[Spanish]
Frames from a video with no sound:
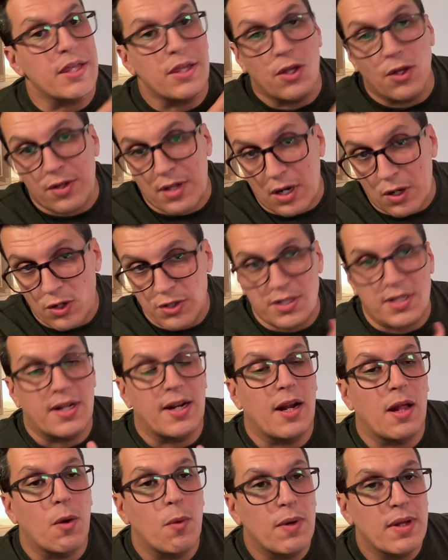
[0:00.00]
Y otra cosa a
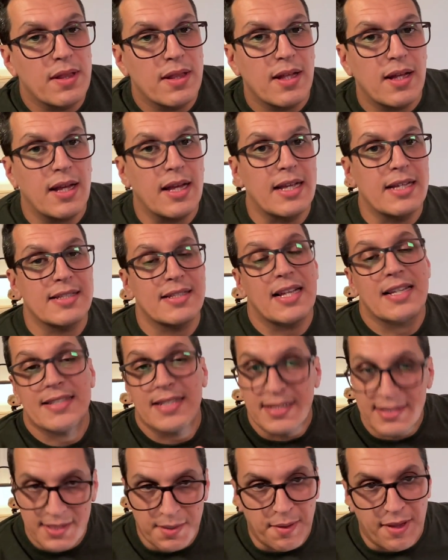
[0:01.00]
tener en cuenta es la
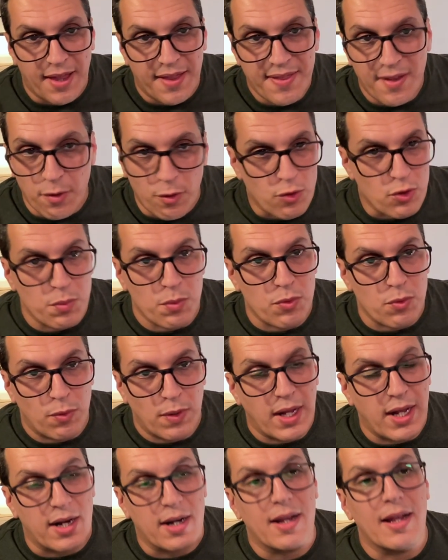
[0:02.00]
sensibilidad del uso
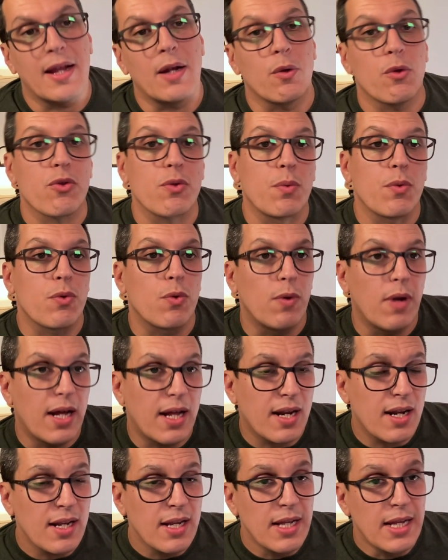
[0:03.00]
muscular. El uso
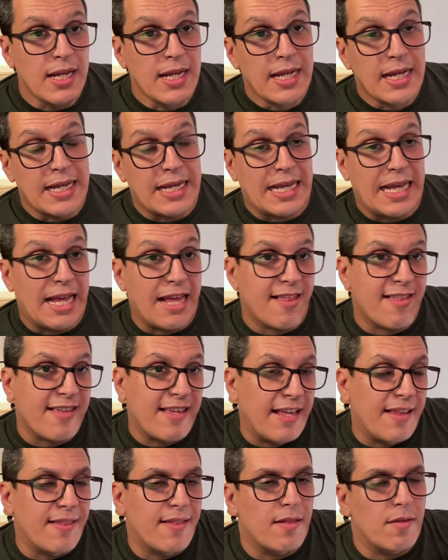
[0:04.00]
muscular, que es
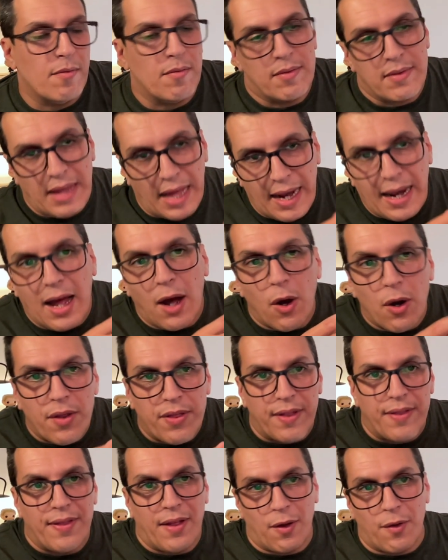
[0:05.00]
quien da la
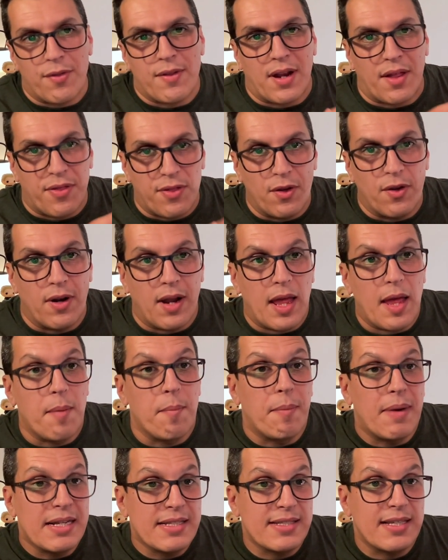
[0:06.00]
orden de contracción
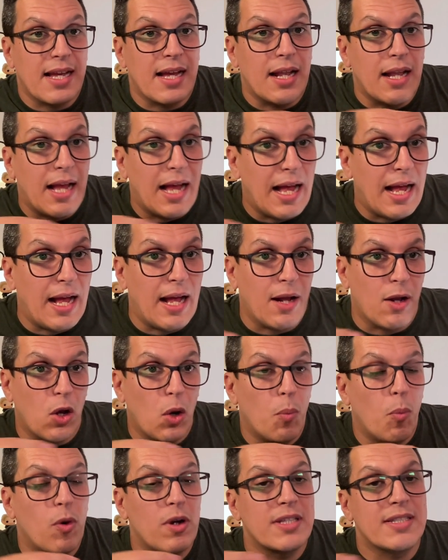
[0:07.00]
en base a,
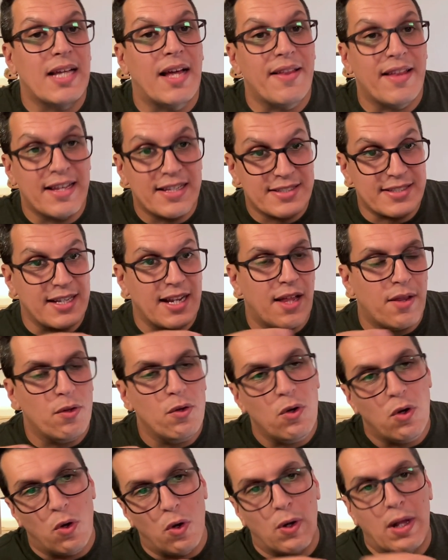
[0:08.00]
cómo está
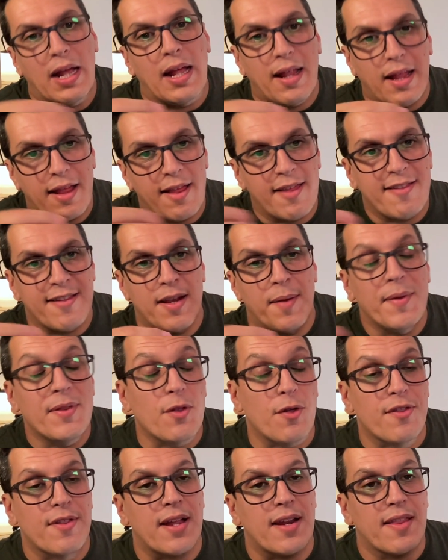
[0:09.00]
estirado o qué
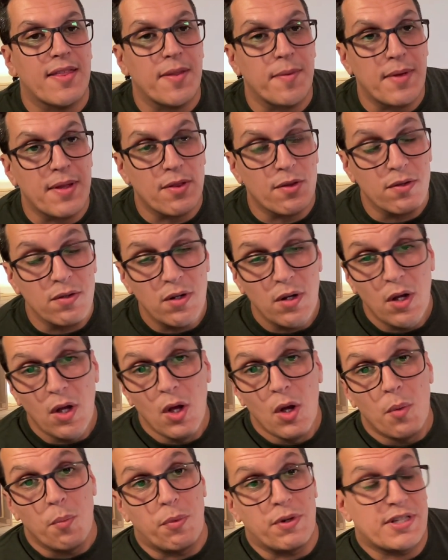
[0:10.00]
estiramiento está recibiendo,
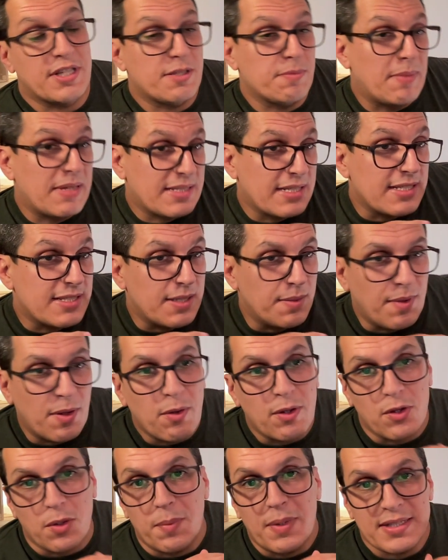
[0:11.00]
pues es más sensible
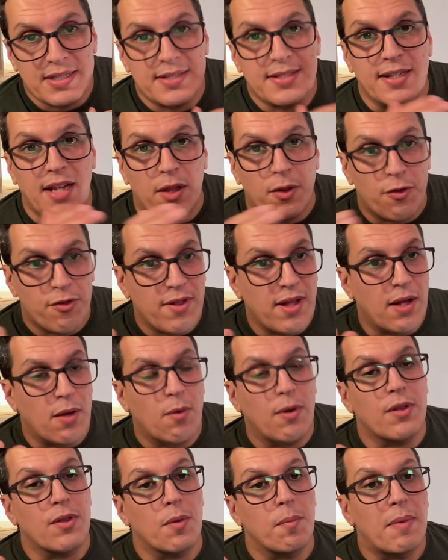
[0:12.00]
cuanto más estirado está.
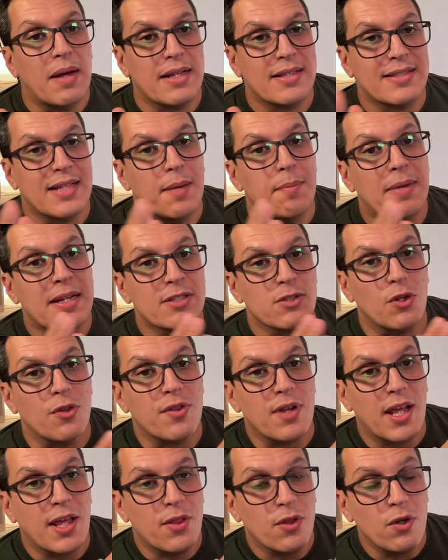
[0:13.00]
Cuando más, está más
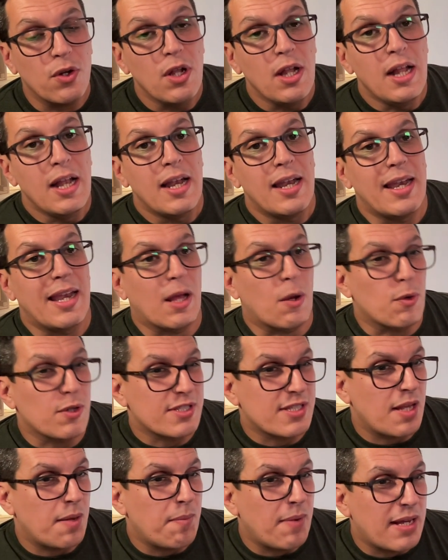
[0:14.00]
contraído, le
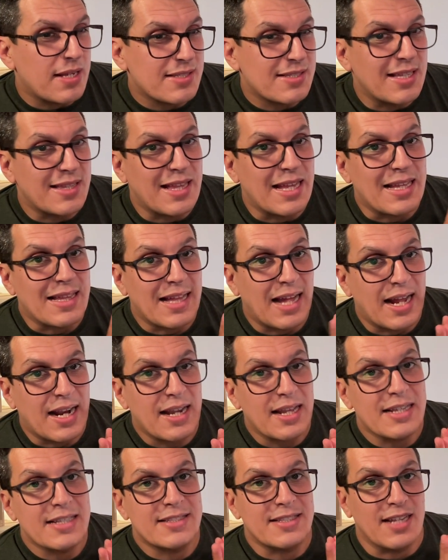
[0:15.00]
cuesta más
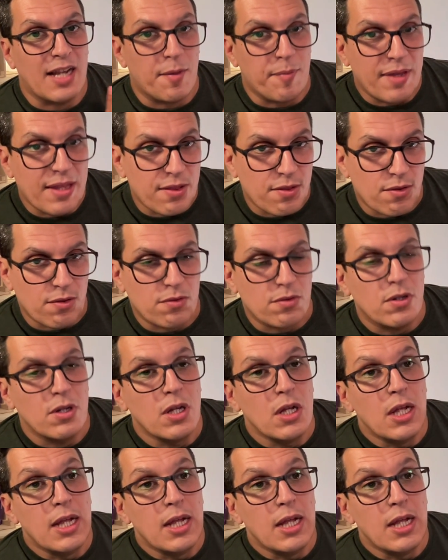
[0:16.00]
detectar estiramiento.